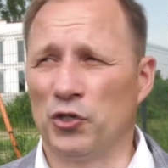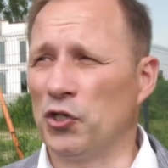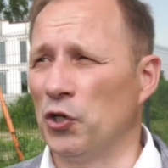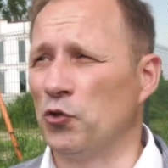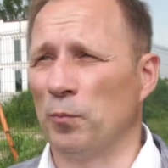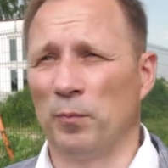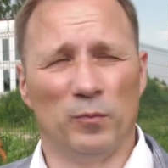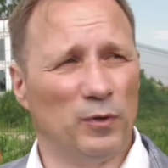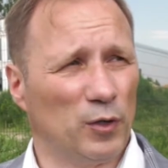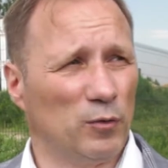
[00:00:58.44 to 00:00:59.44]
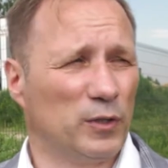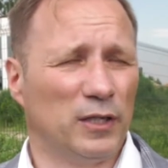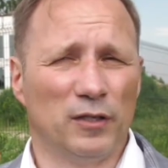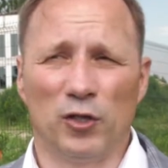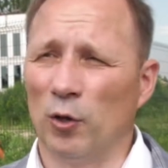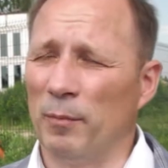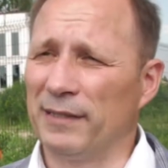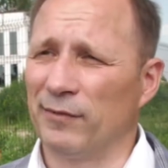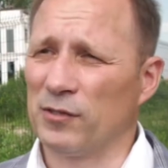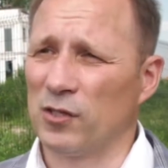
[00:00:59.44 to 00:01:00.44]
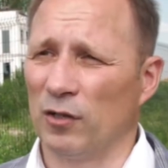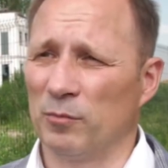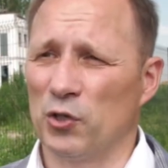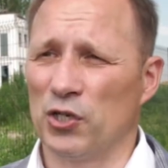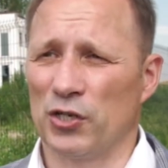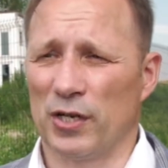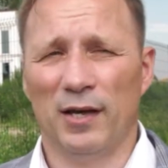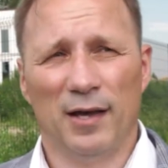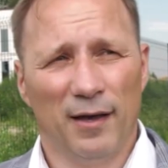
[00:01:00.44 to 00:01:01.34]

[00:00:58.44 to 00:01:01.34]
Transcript: 10 km kilometrów stąd. Myślę, że